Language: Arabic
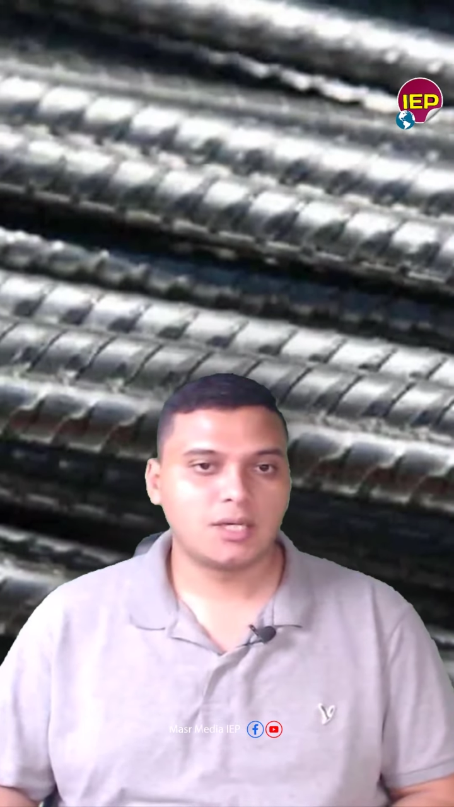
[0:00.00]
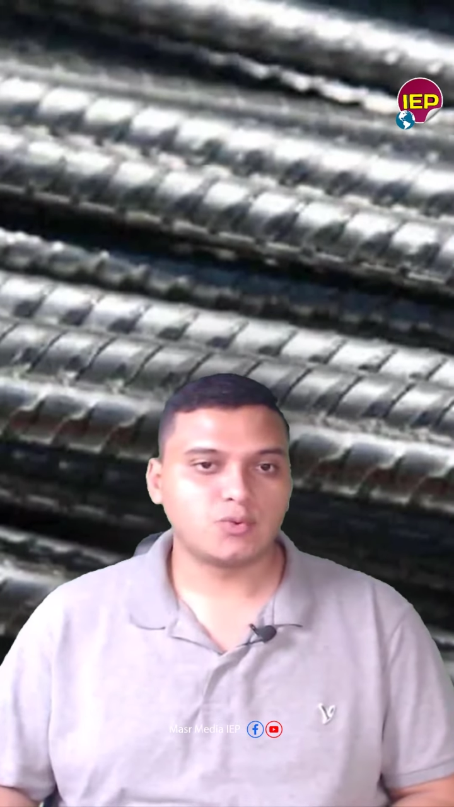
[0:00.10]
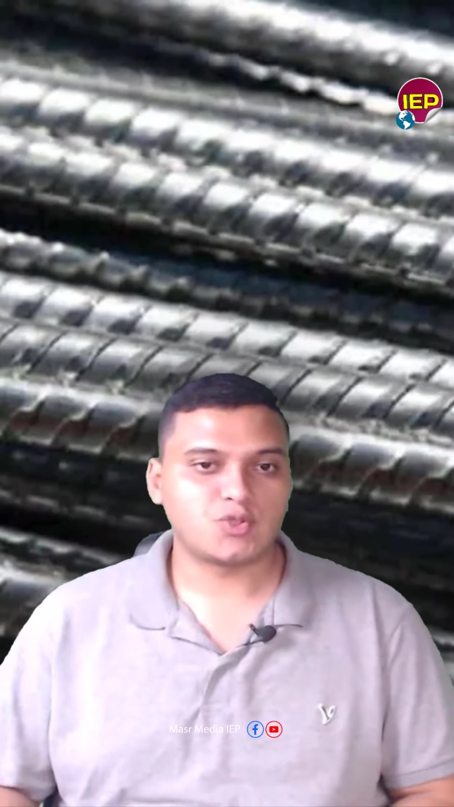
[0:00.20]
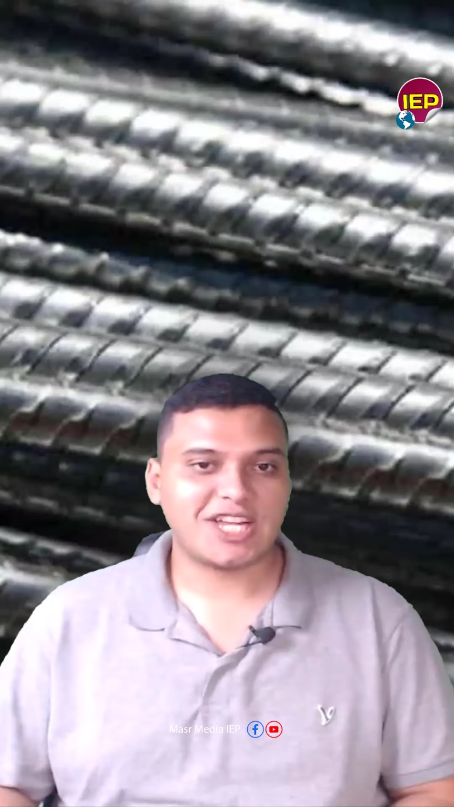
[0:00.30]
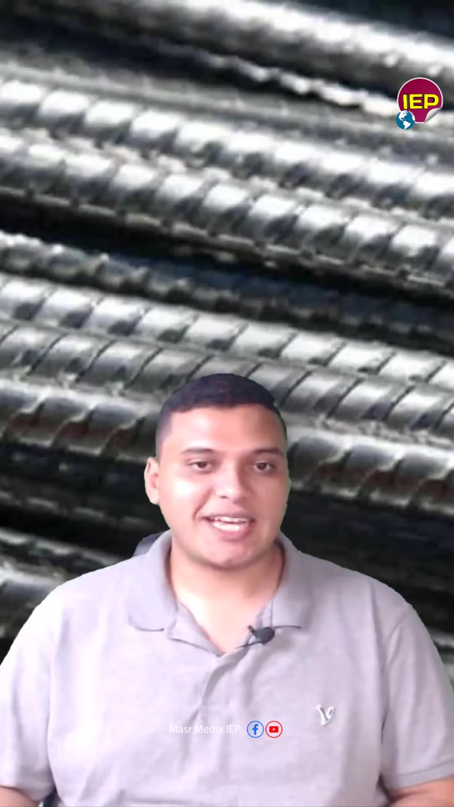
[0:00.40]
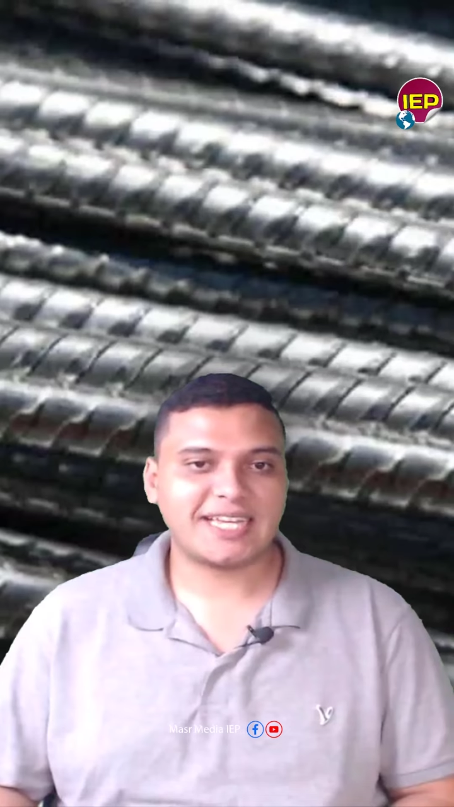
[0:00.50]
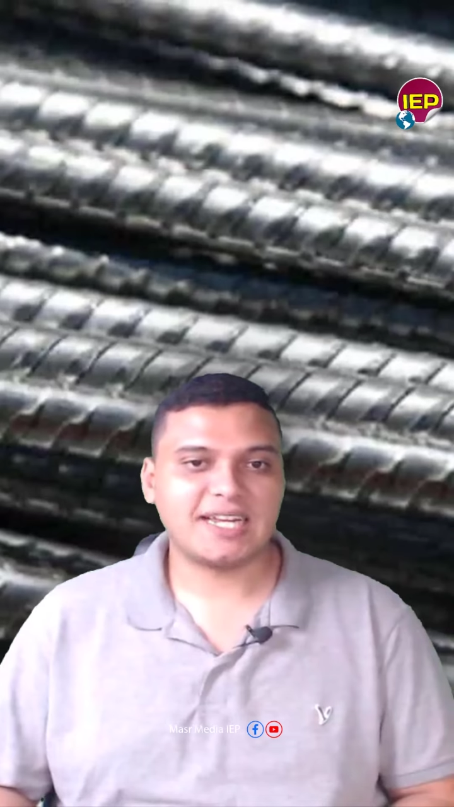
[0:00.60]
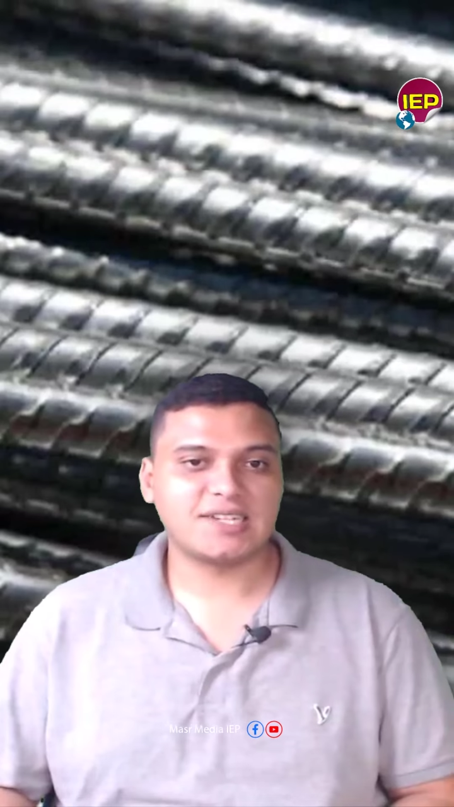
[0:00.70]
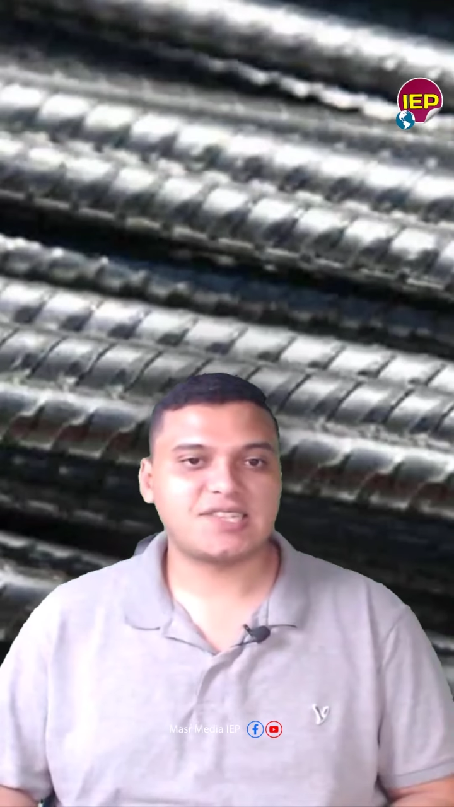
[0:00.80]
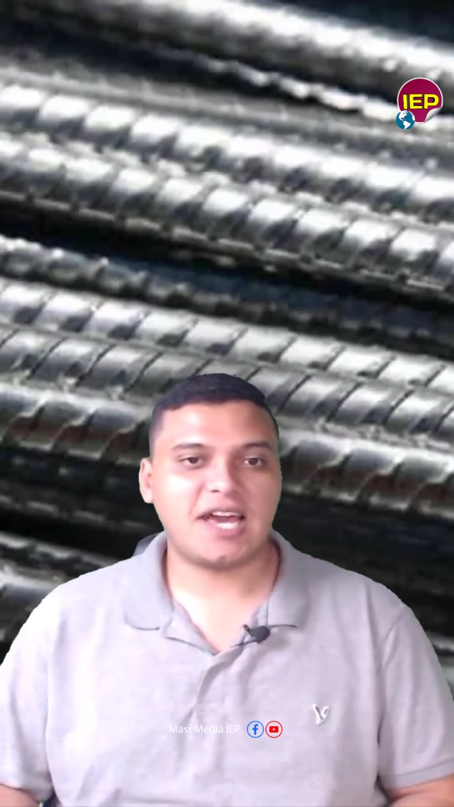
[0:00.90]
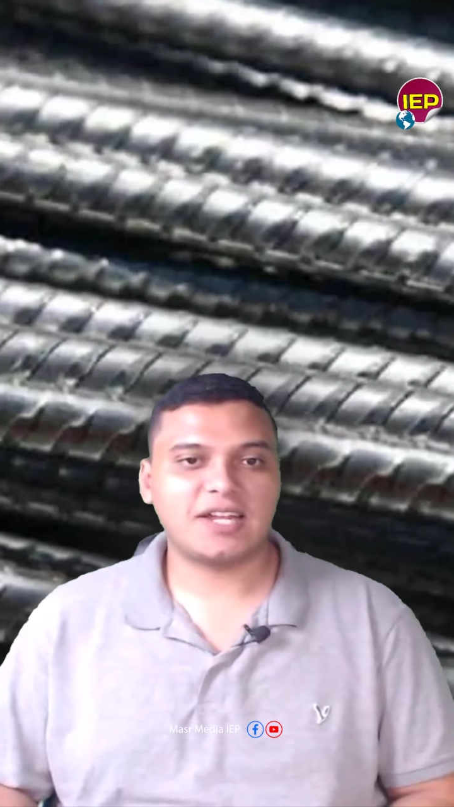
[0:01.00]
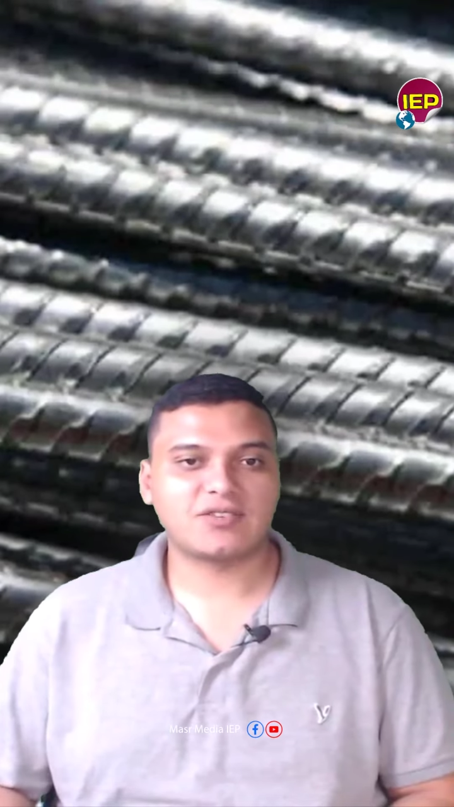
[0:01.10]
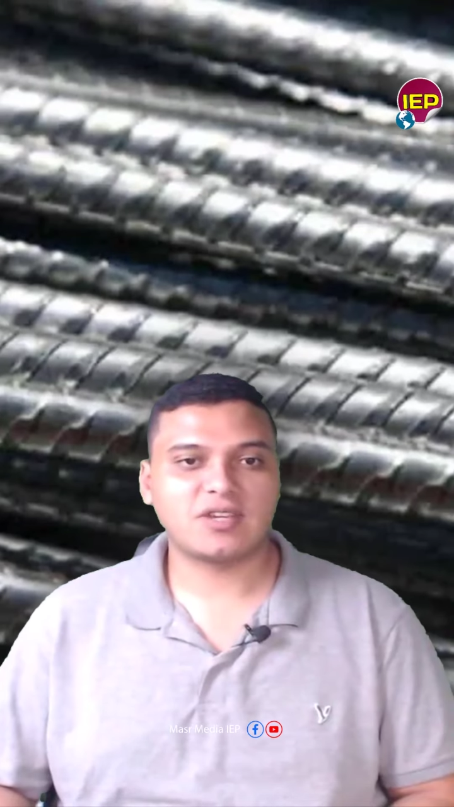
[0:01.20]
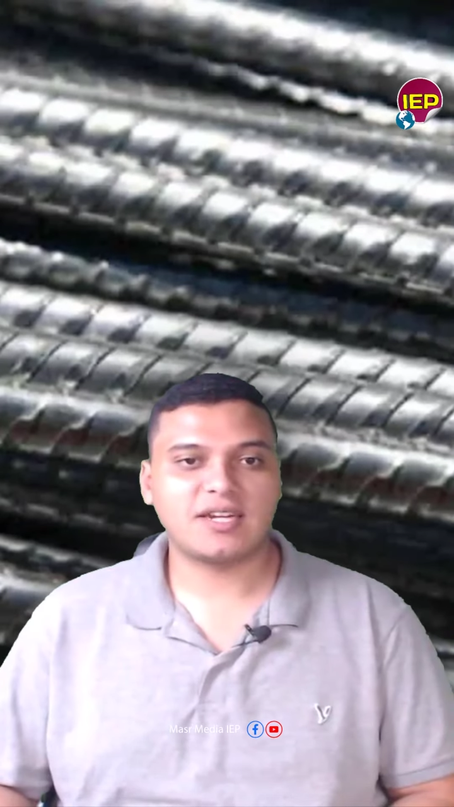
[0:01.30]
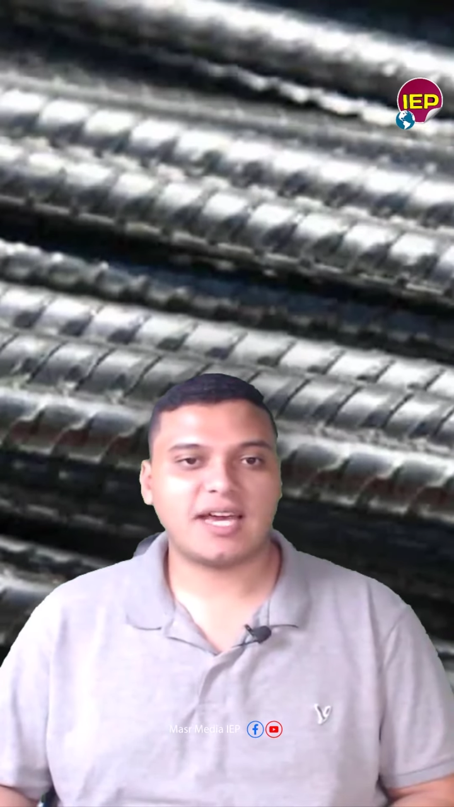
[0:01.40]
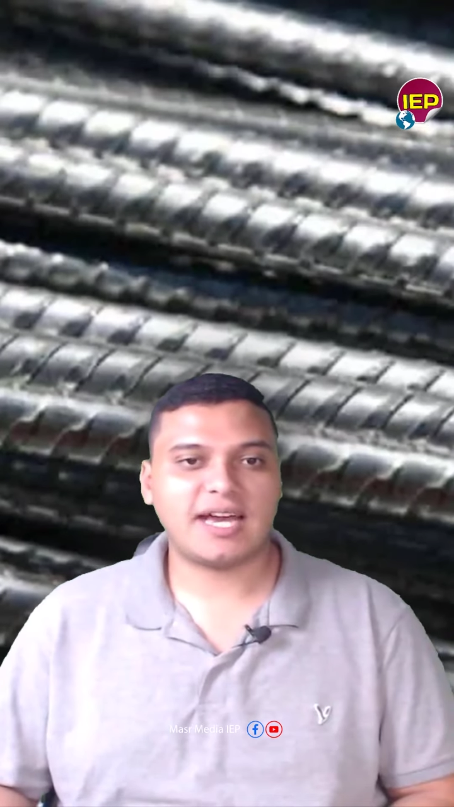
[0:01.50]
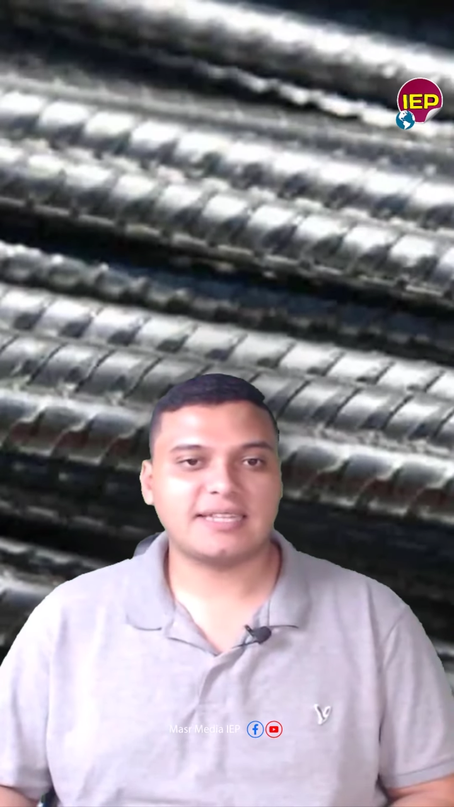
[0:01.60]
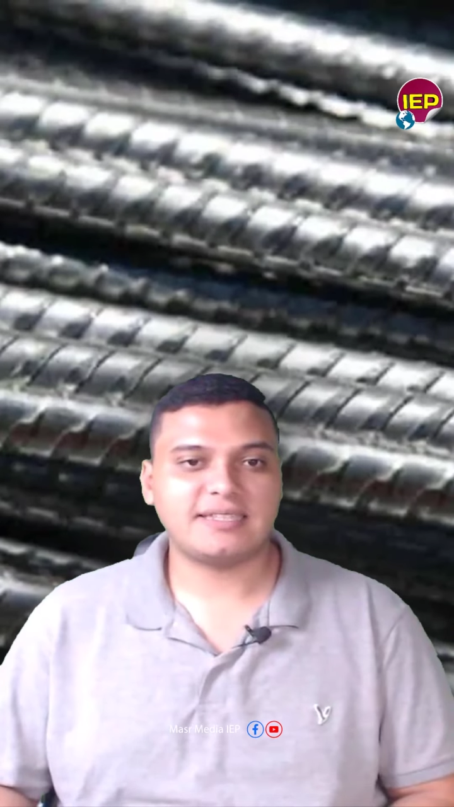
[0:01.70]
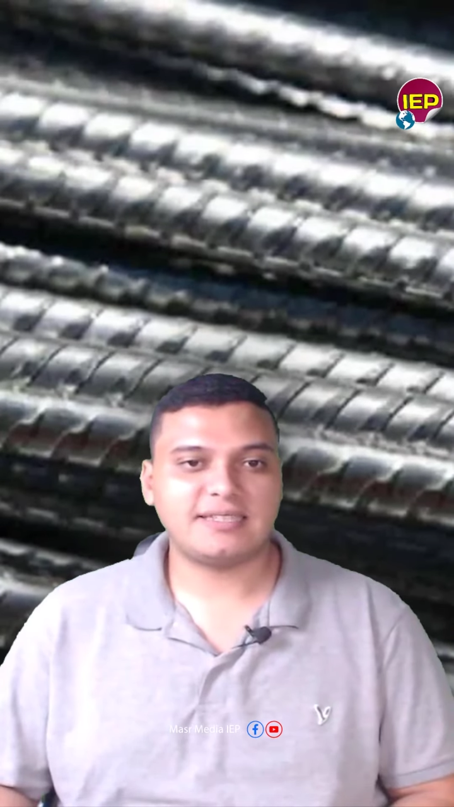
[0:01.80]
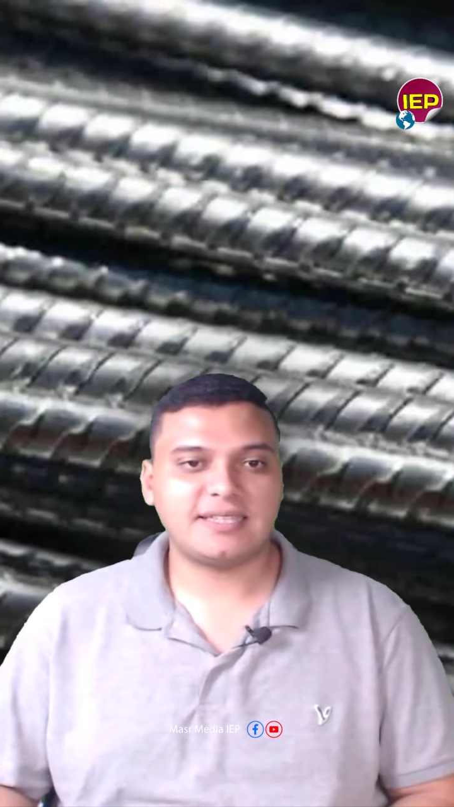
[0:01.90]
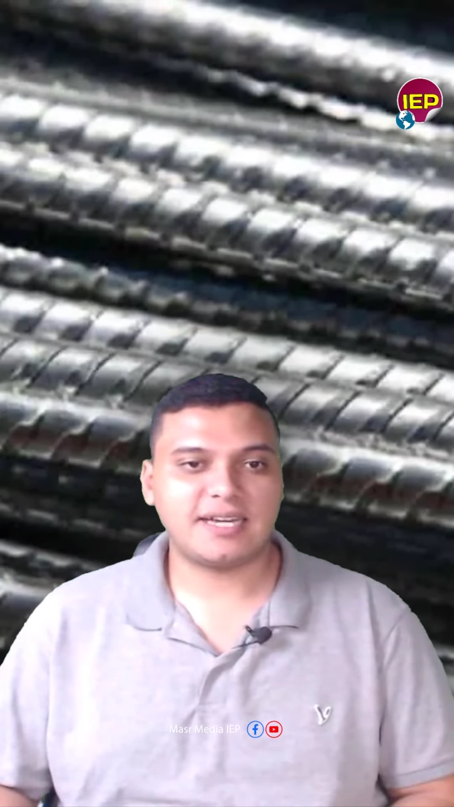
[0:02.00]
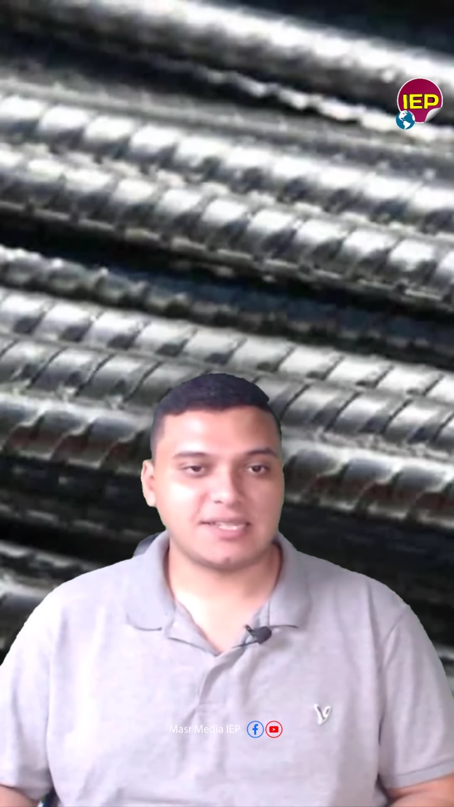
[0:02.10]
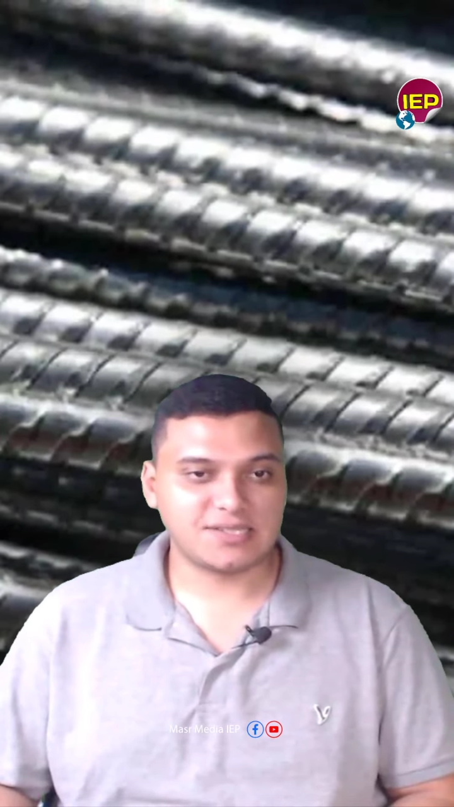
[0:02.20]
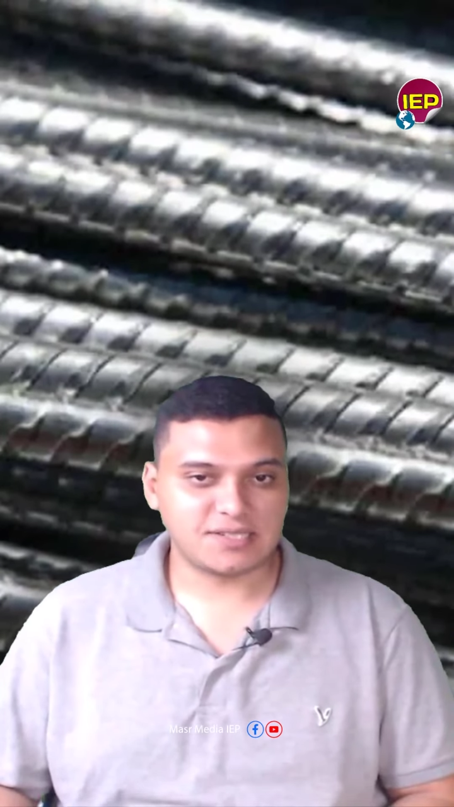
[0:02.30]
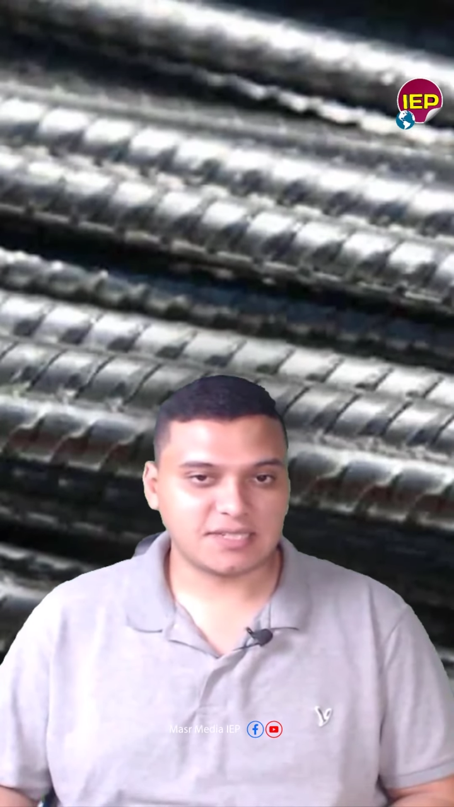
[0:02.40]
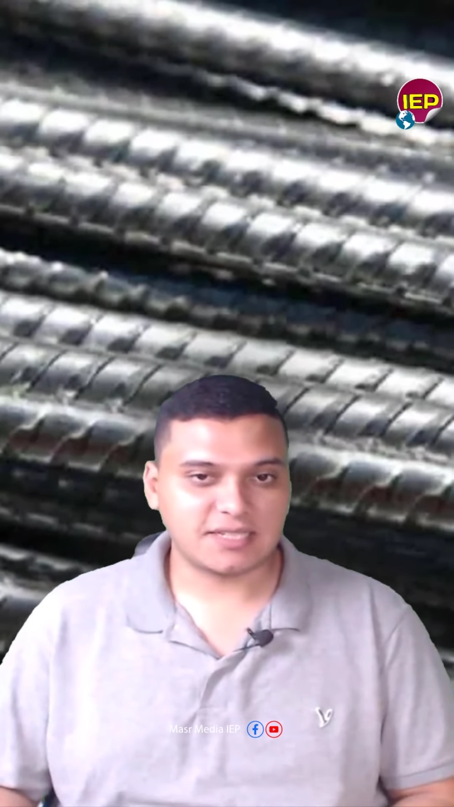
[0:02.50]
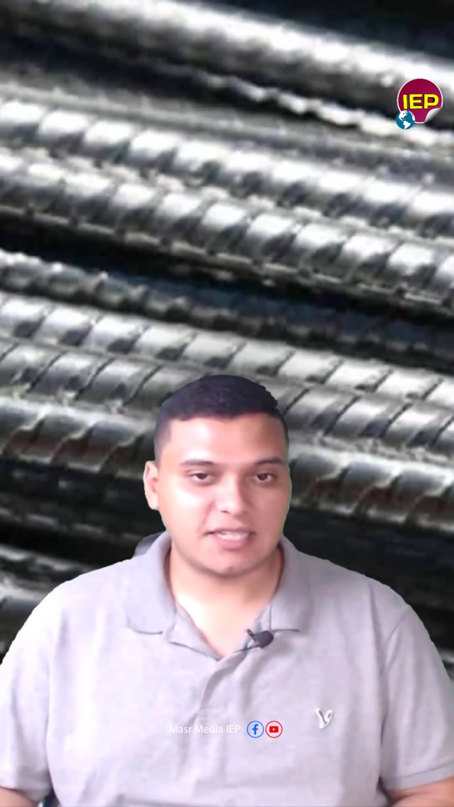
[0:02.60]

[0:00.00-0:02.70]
وسجل سعر طن حديد عز